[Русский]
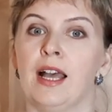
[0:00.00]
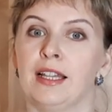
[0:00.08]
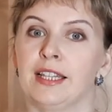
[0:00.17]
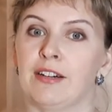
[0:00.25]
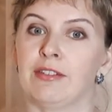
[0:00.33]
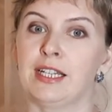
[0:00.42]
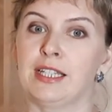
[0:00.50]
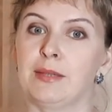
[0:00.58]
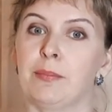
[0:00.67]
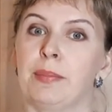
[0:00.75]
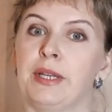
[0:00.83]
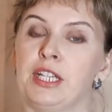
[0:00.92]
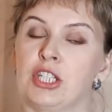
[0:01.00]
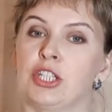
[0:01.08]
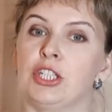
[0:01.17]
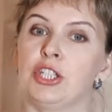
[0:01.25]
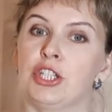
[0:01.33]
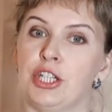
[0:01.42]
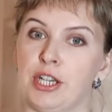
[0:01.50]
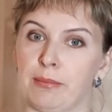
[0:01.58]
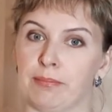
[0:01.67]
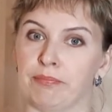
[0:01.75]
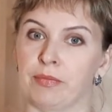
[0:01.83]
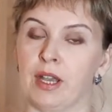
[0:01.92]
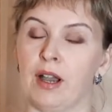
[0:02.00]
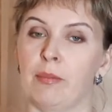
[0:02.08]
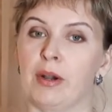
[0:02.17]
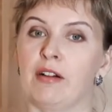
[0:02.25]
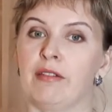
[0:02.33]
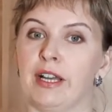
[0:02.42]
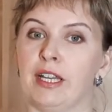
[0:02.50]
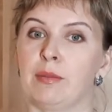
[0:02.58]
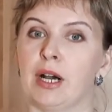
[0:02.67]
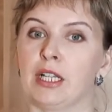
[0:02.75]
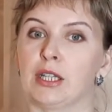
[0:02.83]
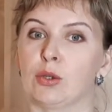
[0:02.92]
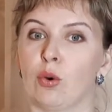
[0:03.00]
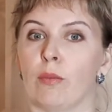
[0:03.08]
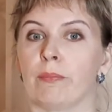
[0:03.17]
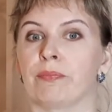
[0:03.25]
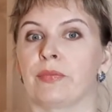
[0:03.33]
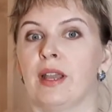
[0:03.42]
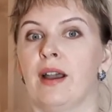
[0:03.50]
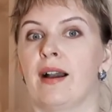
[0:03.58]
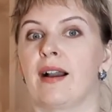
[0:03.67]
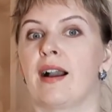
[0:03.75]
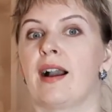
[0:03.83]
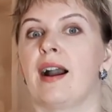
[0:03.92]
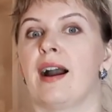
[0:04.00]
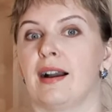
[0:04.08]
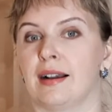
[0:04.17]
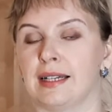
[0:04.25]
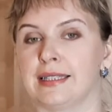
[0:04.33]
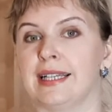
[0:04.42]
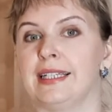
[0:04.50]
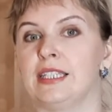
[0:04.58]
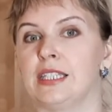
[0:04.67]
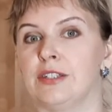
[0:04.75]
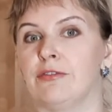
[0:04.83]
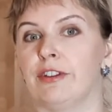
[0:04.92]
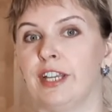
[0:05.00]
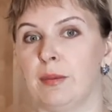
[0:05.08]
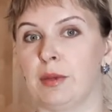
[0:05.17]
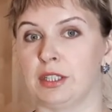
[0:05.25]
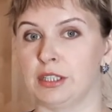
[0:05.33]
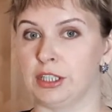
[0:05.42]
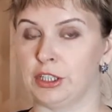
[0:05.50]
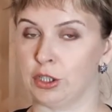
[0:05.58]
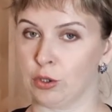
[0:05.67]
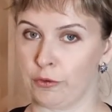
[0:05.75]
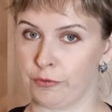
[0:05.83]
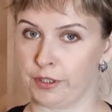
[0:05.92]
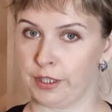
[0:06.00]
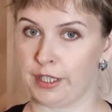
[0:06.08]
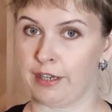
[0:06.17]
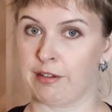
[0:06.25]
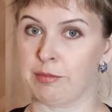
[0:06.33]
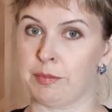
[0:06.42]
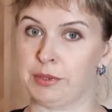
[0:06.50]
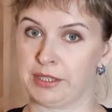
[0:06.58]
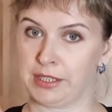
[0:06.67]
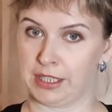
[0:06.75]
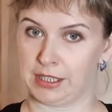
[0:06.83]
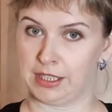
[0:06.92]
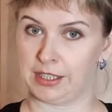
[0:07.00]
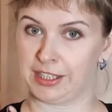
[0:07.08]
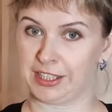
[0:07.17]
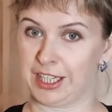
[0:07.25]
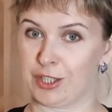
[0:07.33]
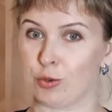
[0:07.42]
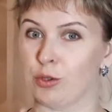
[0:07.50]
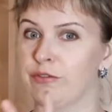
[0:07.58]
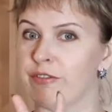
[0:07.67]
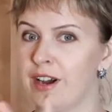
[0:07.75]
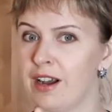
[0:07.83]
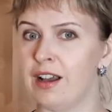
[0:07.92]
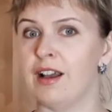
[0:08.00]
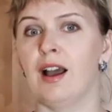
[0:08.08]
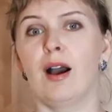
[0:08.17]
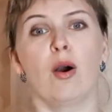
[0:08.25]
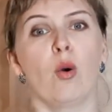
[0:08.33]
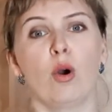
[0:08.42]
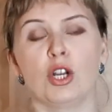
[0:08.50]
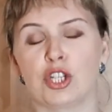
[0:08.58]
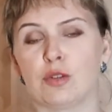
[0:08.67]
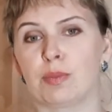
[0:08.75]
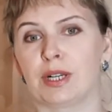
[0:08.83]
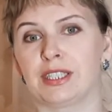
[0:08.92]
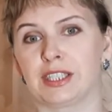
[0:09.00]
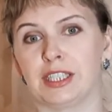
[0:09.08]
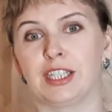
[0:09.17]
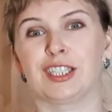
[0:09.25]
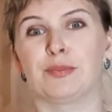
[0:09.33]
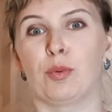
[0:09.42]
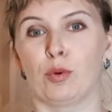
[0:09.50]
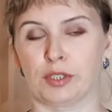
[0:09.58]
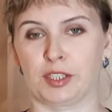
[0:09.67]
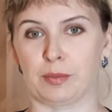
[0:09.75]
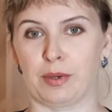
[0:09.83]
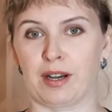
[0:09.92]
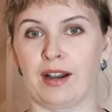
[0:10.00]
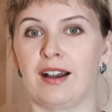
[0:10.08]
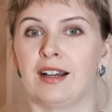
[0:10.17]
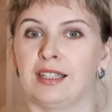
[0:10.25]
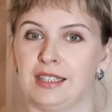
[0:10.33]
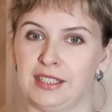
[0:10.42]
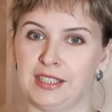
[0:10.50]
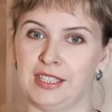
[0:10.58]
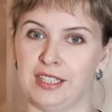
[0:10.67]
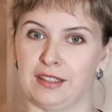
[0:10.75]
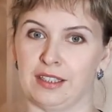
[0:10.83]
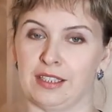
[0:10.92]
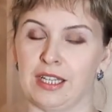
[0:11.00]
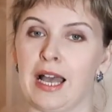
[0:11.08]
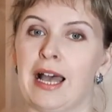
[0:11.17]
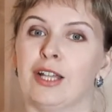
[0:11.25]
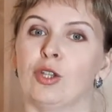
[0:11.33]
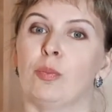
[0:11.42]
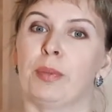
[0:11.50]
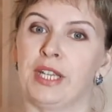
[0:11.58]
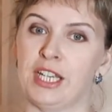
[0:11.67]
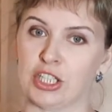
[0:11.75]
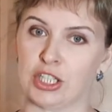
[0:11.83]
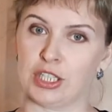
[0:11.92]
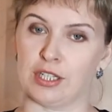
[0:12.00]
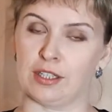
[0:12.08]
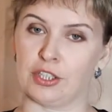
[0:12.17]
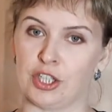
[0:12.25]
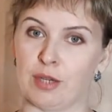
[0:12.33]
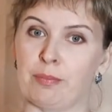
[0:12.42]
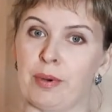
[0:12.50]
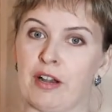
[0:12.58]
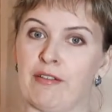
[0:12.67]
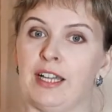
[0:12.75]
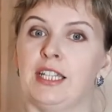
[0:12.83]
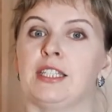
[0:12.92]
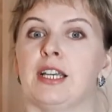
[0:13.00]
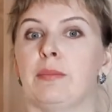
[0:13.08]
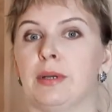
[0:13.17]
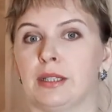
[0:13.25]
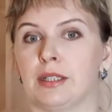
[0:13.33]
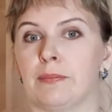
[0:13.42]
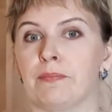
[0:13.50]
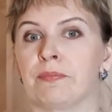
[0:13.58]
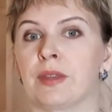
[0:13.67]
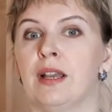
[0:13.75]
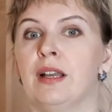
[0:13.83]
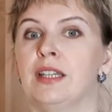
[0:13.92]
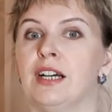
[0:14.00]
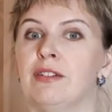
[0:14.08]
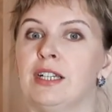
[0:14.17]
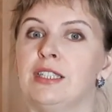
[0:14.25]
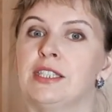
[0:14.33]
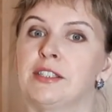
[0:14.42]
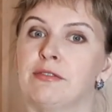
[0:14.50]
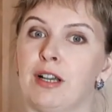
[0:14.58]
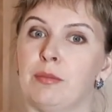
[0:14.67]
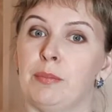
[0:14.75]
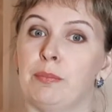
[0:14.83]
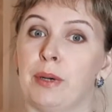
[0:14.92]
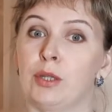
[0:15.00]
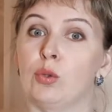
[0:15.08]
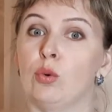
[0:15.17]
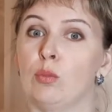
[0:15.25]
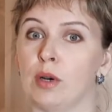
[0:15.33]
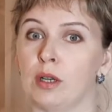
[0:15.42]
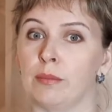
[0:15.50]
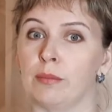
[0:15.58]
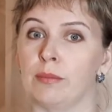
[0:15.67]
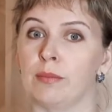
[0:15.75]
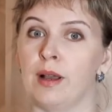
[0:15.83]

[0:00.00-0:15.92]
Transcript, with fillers: Давайте прежде чем поговорим о том, как найти время на тренировки, я вам обязательно расскажу два очень простых способа, как это сделать. Но прежде, чем поговорить об этом, давайте с вами подумаем,